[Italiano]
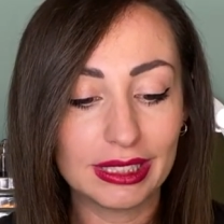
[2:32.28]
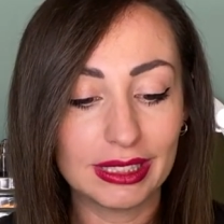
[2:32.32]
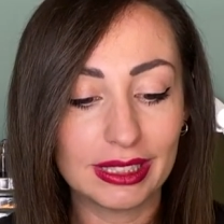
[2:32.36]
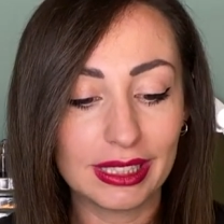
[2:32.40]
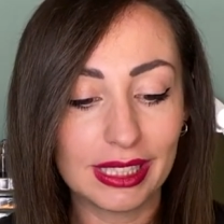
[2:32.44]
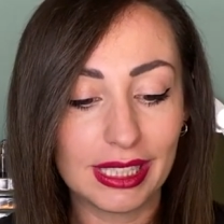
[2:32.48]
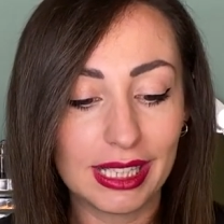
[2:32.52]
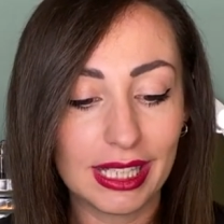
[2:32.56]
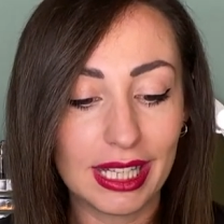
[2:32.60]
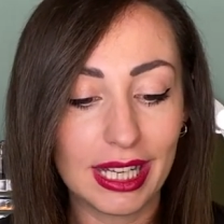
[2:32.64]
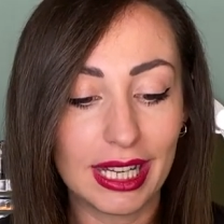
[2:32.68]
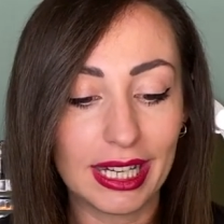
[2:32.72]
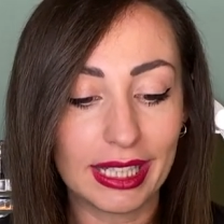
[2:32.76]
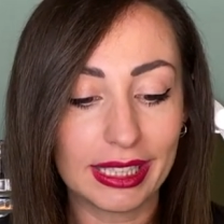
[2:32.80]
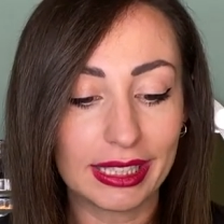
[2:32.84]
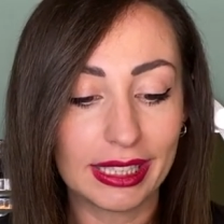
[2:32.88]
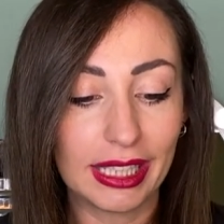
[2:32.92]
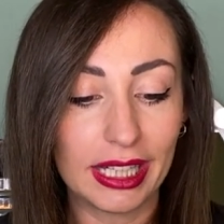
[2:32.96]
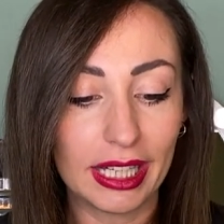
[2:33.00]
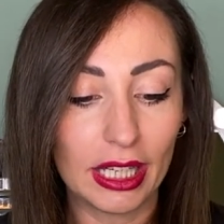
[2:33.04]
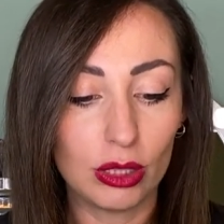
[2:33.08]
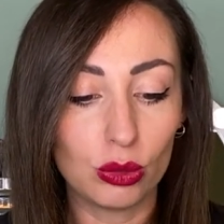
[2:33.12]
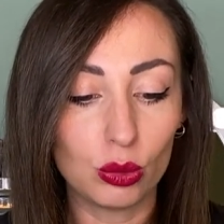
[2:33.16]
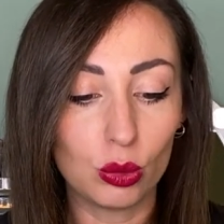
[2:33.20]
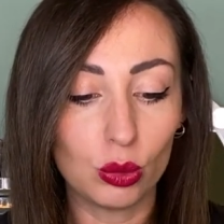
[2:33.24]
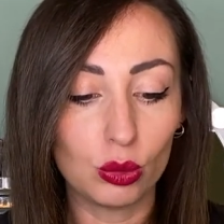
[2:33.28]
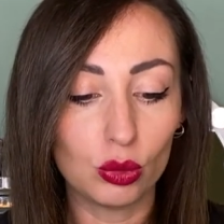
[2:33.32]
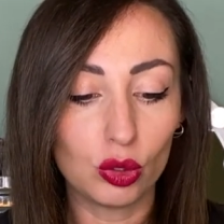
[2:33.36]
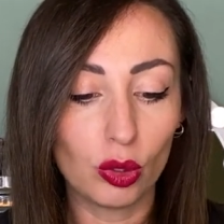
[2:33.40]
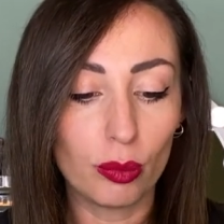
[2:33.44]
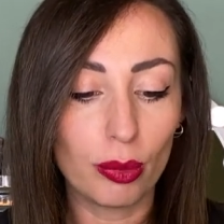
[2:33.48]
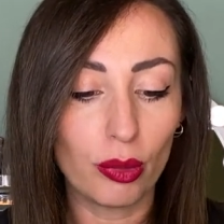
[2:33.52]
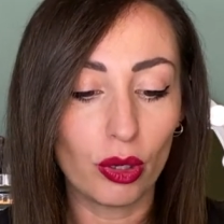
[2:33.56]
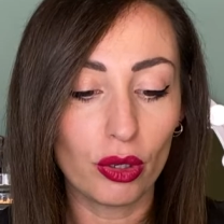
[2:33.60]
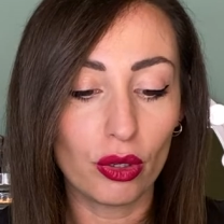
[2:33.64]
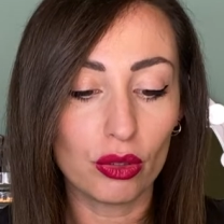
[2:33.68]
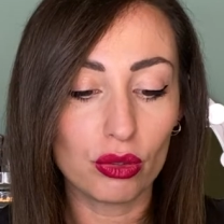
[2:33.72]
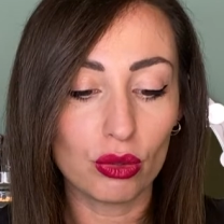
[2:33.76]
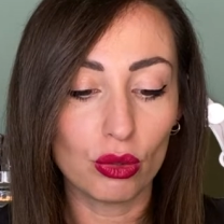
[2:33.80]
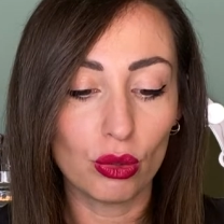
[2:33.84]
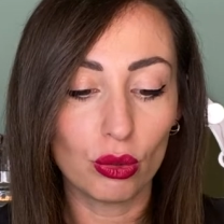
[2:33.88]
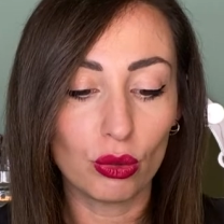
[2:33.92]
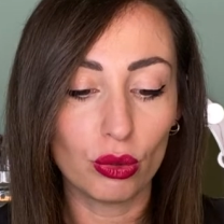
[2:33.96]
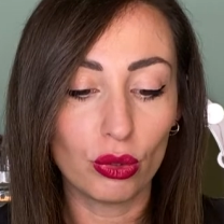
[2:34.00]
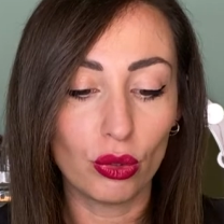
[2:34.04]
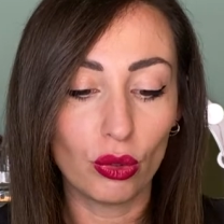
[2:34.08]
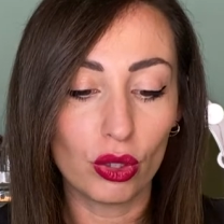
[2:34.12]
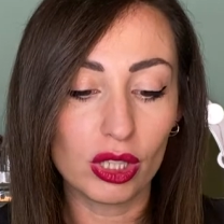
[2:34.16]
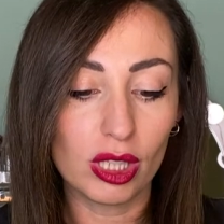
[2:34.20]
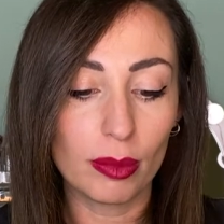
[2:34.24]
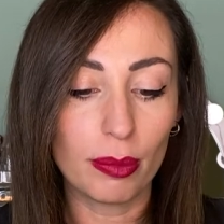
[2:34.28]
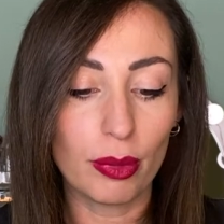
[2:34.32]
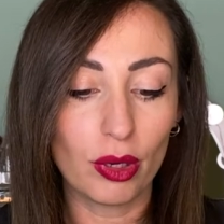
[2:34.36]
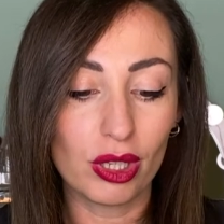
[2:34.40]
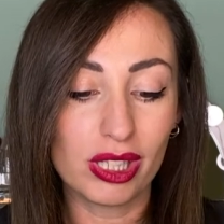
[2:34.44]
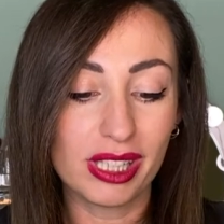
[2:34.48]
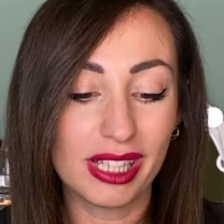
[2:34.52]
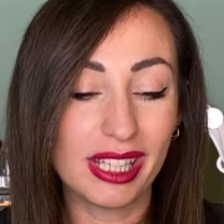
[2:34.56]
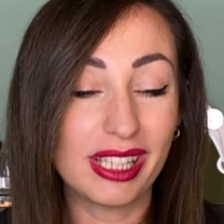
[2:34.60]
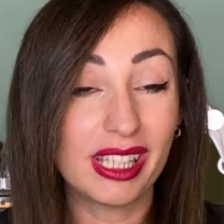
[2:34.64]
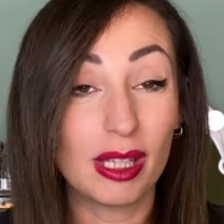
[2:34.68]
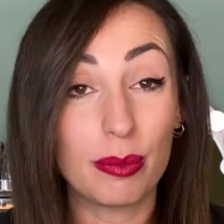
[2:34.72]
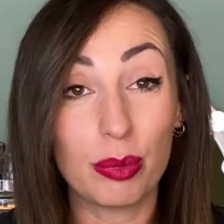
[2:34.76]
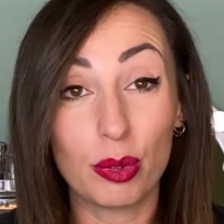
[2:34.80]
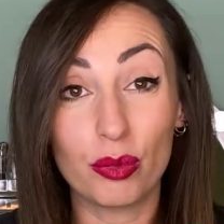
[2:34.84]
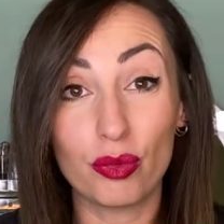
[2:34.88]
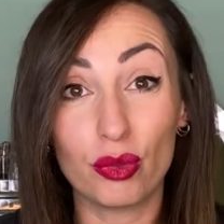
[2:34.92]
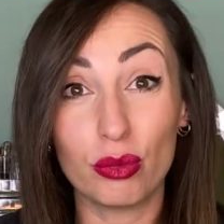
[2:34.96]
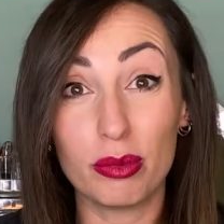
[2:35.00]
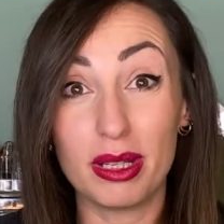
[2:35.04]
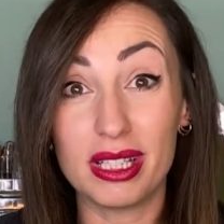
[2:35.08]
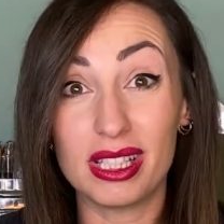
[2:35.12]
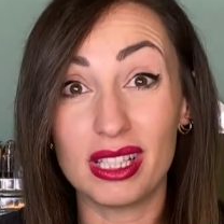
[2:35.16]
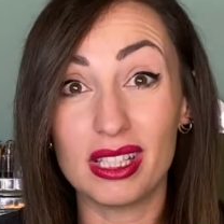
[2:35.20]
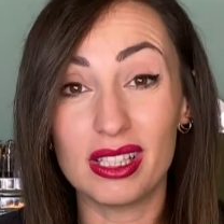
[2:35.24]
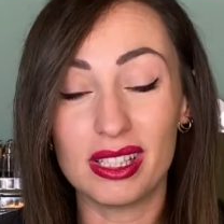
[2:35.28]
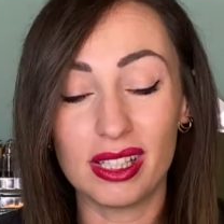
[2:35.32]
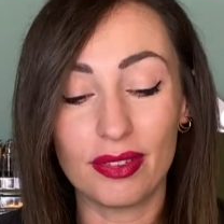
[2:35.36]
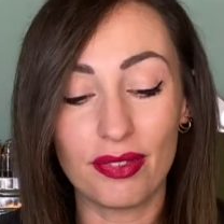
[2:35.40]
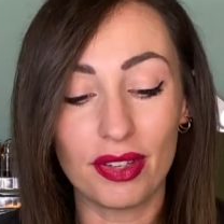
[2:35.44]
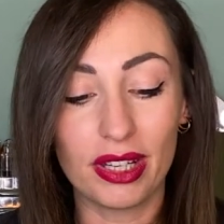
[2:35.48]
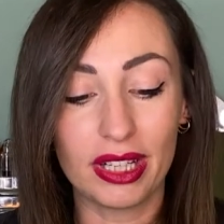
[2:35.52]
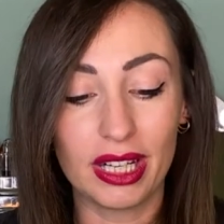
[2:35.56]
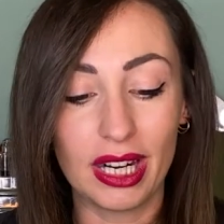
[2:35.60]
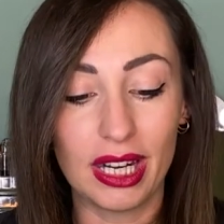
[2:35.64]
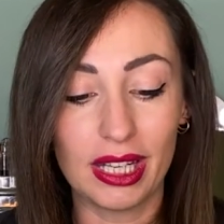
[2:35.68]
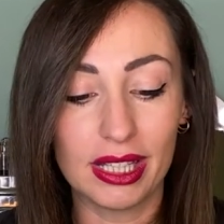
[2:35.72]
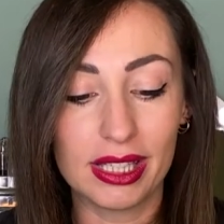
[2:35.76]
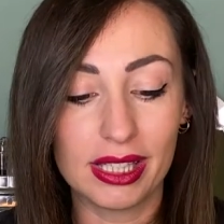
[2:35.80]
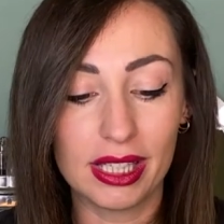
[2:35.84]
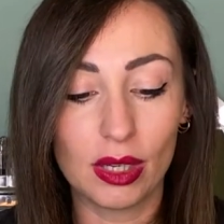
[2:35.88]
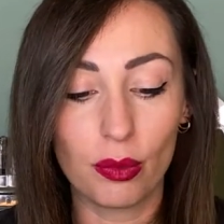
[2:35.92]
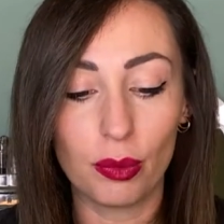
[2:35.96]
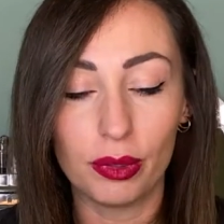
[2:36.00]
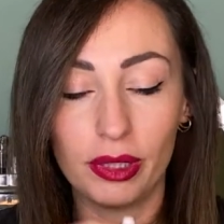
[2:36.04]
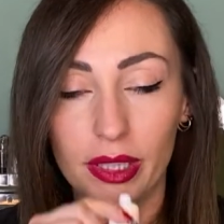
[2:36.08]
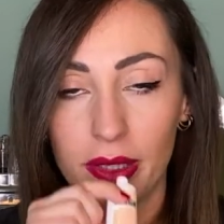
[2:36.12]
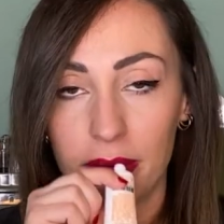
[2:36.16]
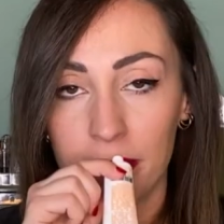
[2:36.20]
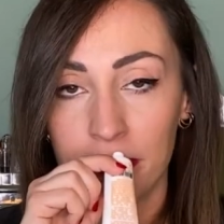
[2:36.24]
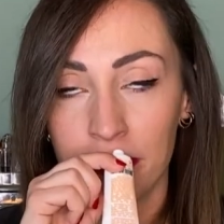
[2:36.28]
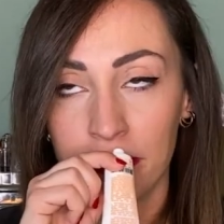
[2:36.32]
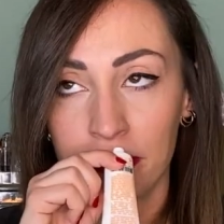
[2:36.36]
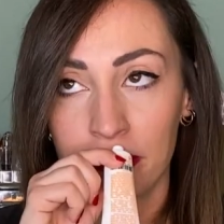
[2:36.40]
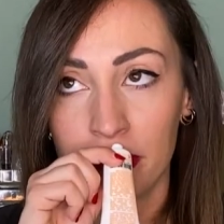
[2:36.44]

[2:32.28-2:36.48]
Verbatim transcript: scartare tutto, però io sono curiosa, però senza profumi e senza fragranze, quindi